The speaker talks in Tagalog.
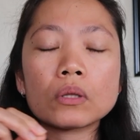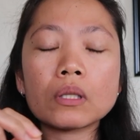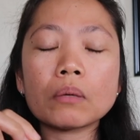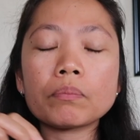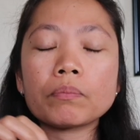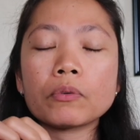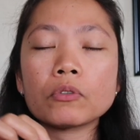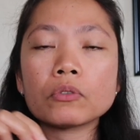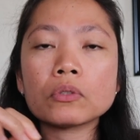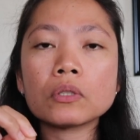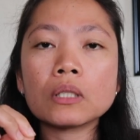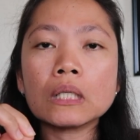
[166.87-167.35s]

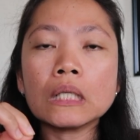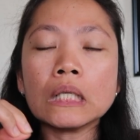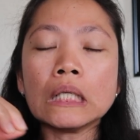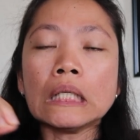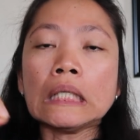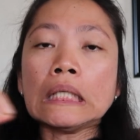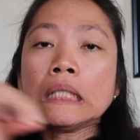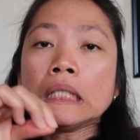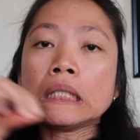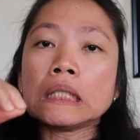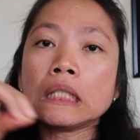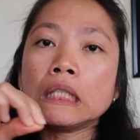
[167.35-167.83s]
Tapos
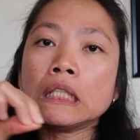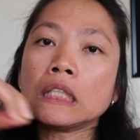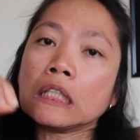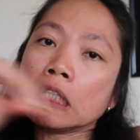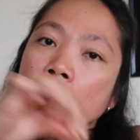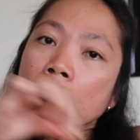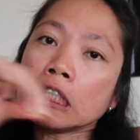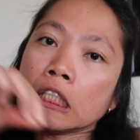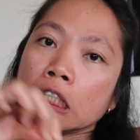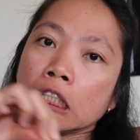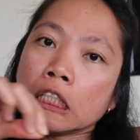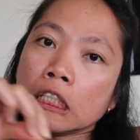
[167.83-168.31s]

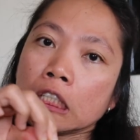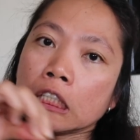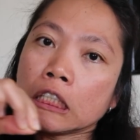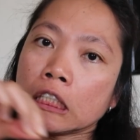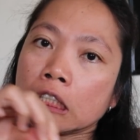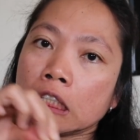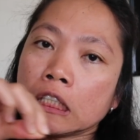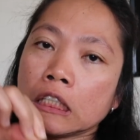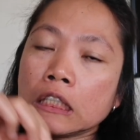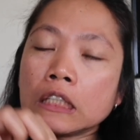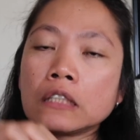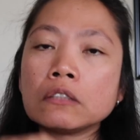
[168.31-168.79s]
talagang
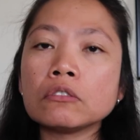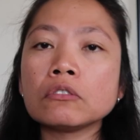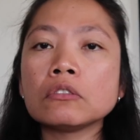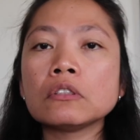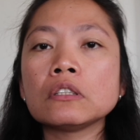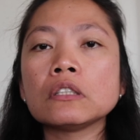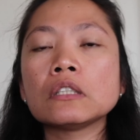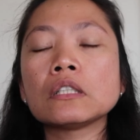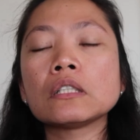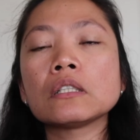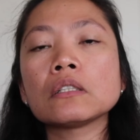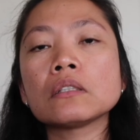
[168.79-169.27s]

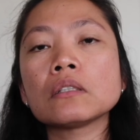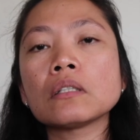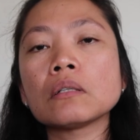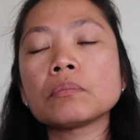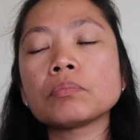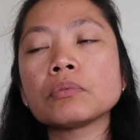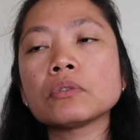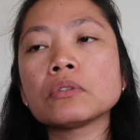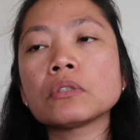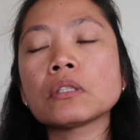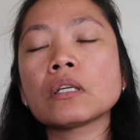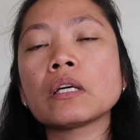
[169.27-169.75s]
inagana-ganon niya.
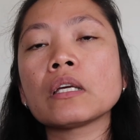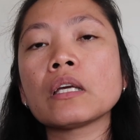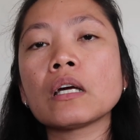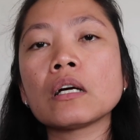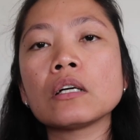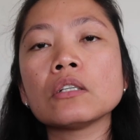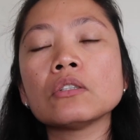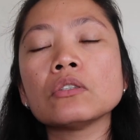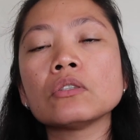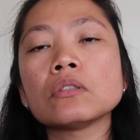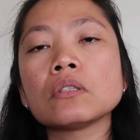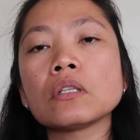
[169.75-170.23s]
Tapos
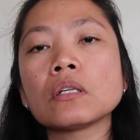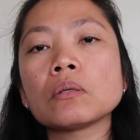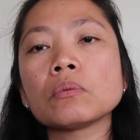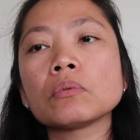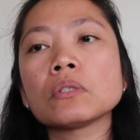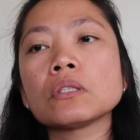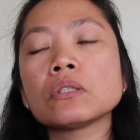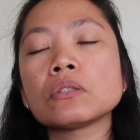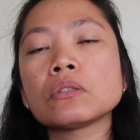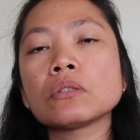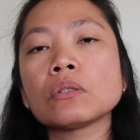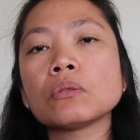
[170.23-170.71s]
kaya ayun, I
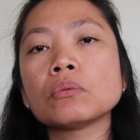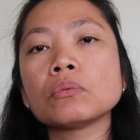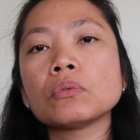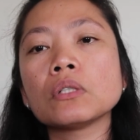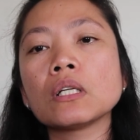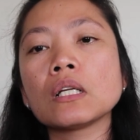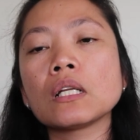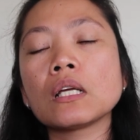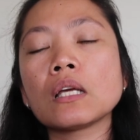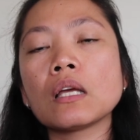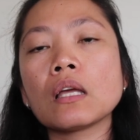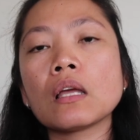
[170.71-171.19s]
was so
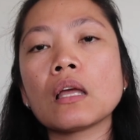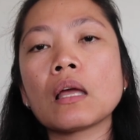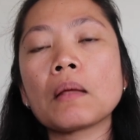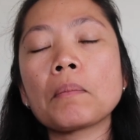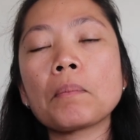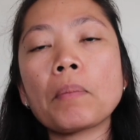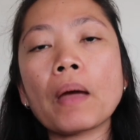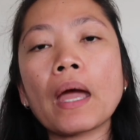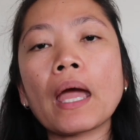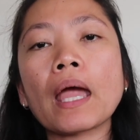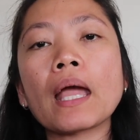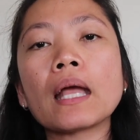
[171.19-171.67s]
really
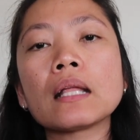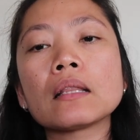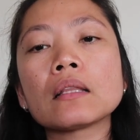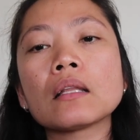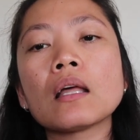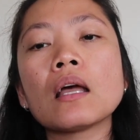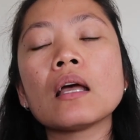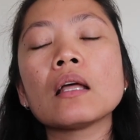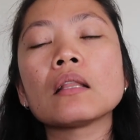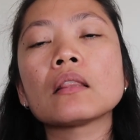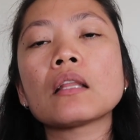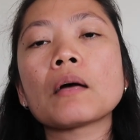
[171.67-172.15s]
in
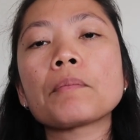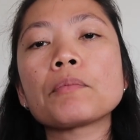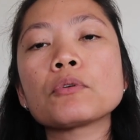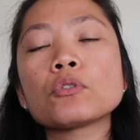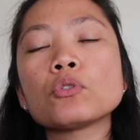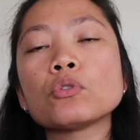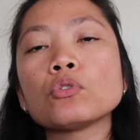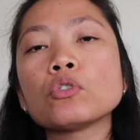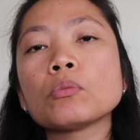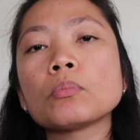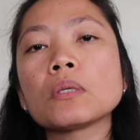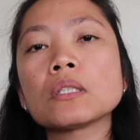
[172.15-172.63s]
pain.
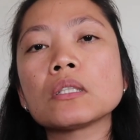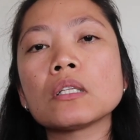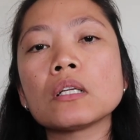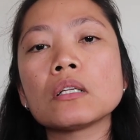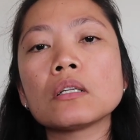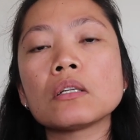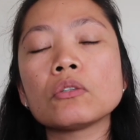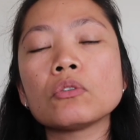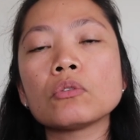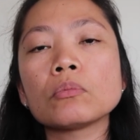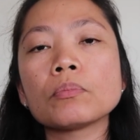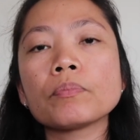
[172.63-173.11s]
Tapos nung
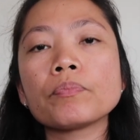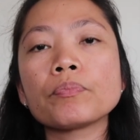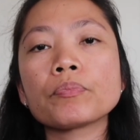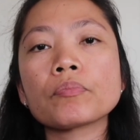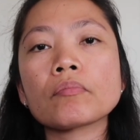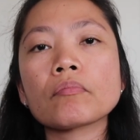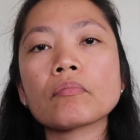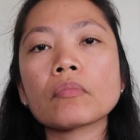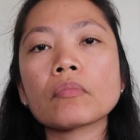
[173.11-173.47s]
dumating na yung